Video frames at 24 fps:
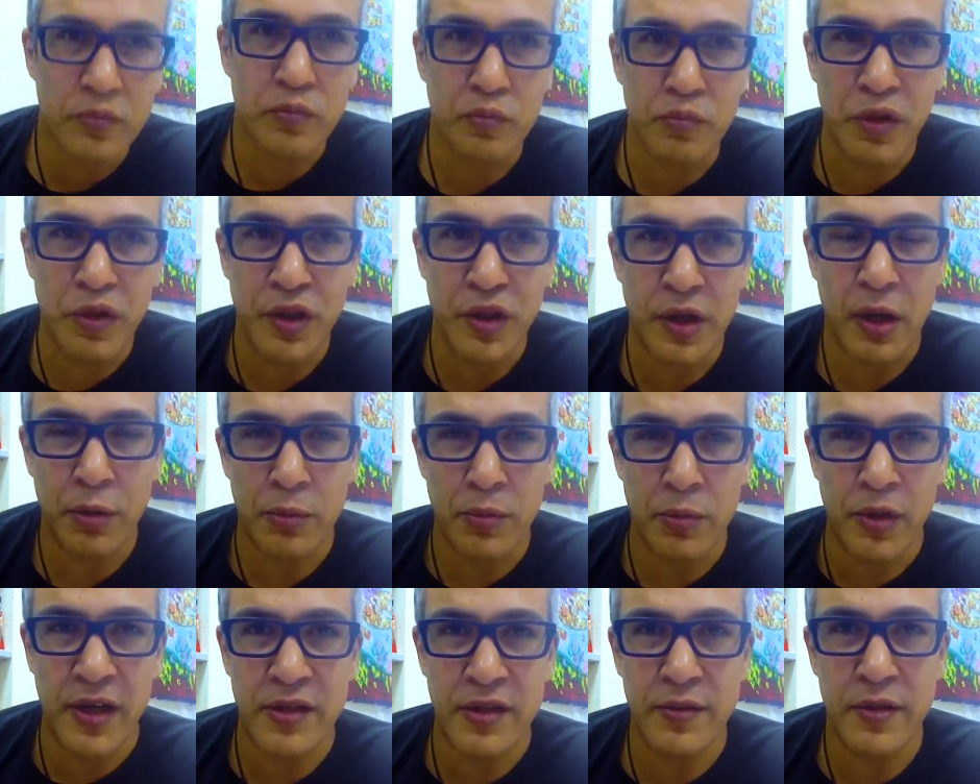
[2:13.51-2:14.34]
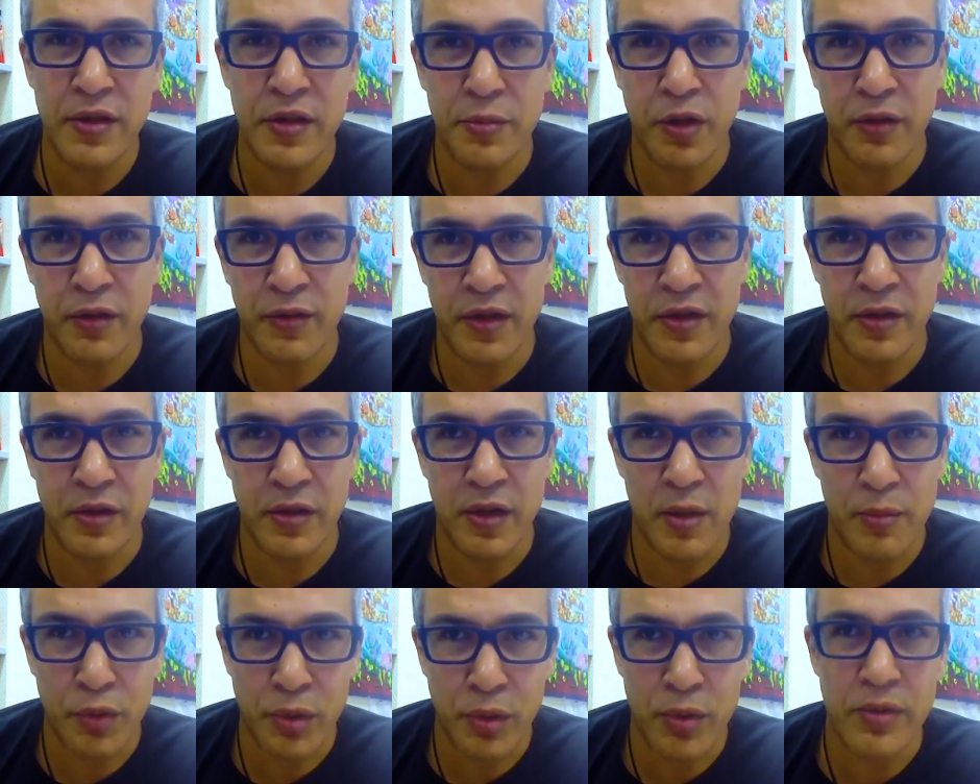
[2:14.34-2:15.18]
Минэкономразвития
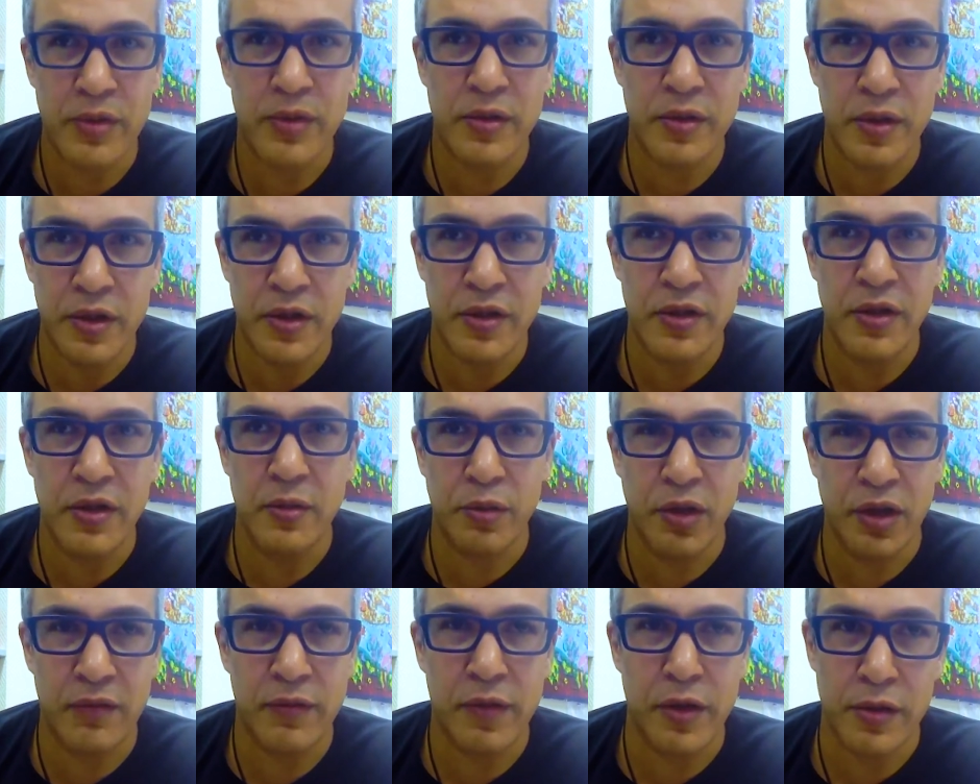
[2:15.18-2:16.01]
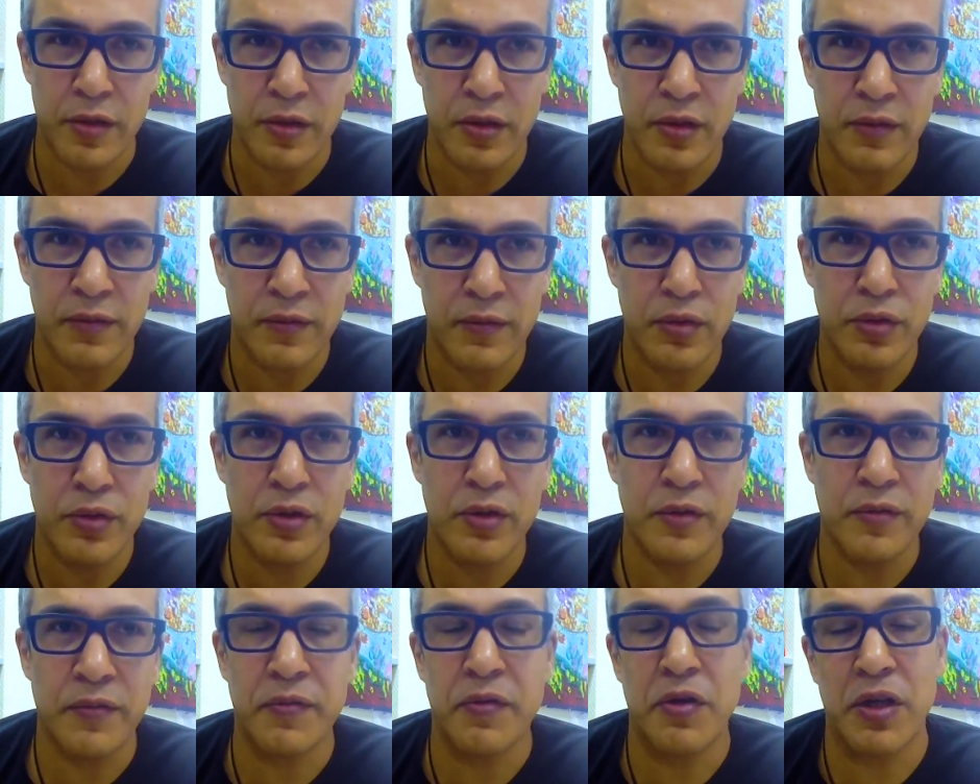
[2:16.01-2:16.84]
проводила опрос среди благотворительных
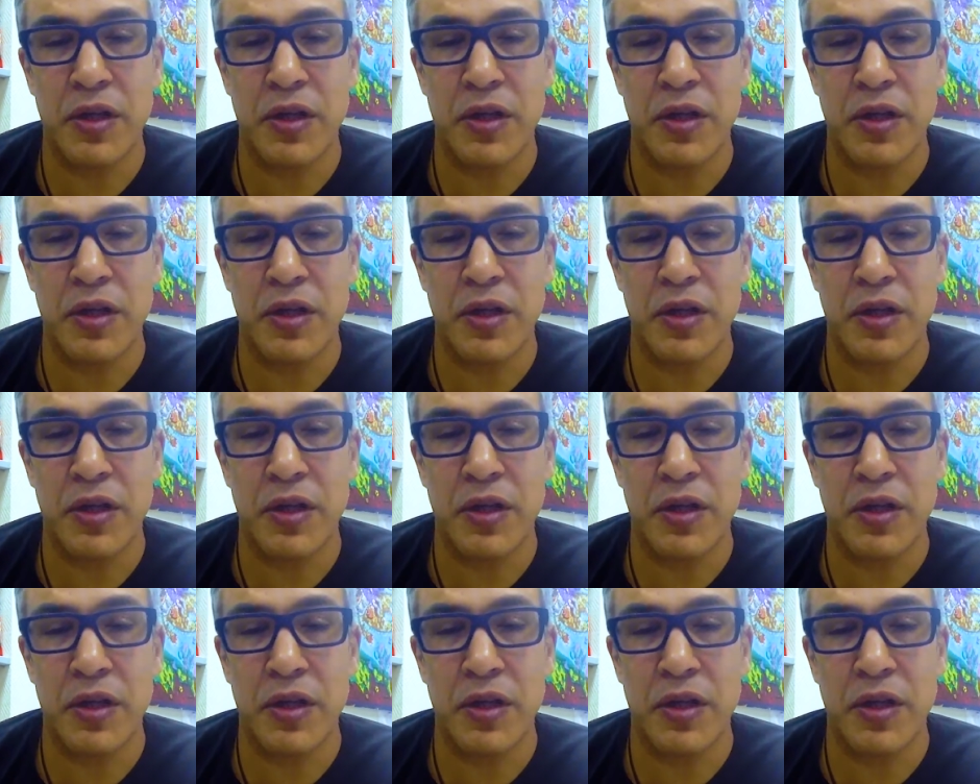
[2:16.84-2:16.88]
фондов,